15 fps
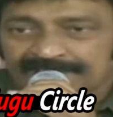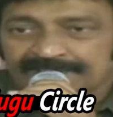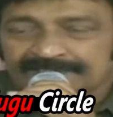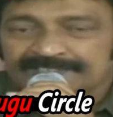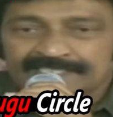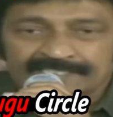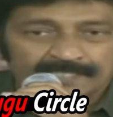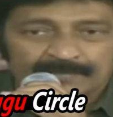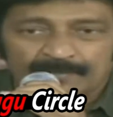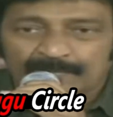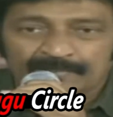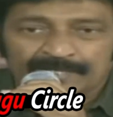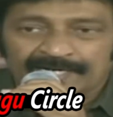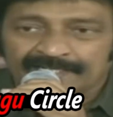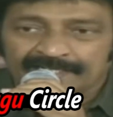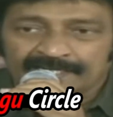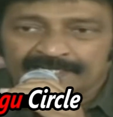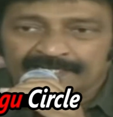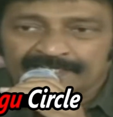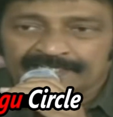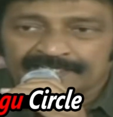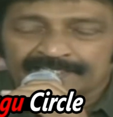చంద్రబాబు నాయుడు
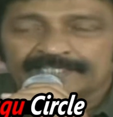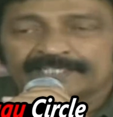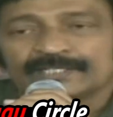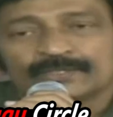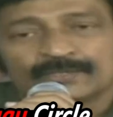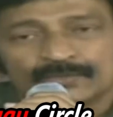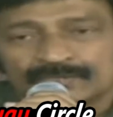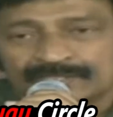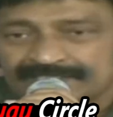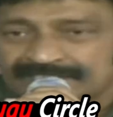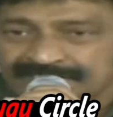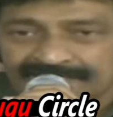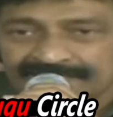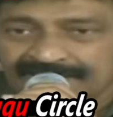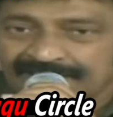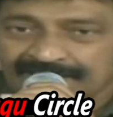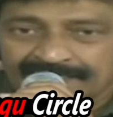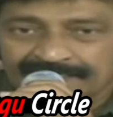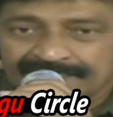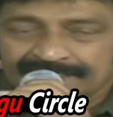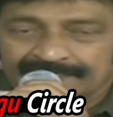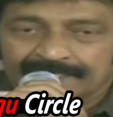గారండి ఇంకొకటి జగన్ గారండి
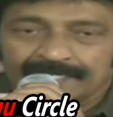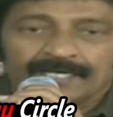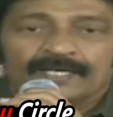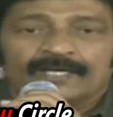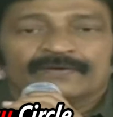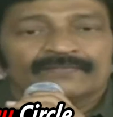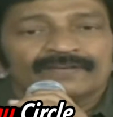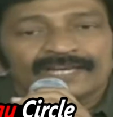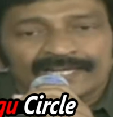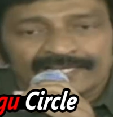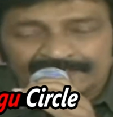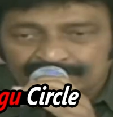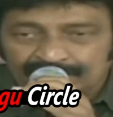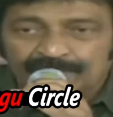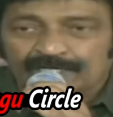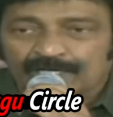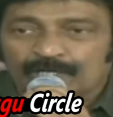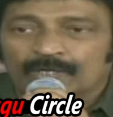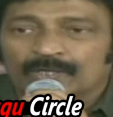వీళ్ళ ఇద్దరిలో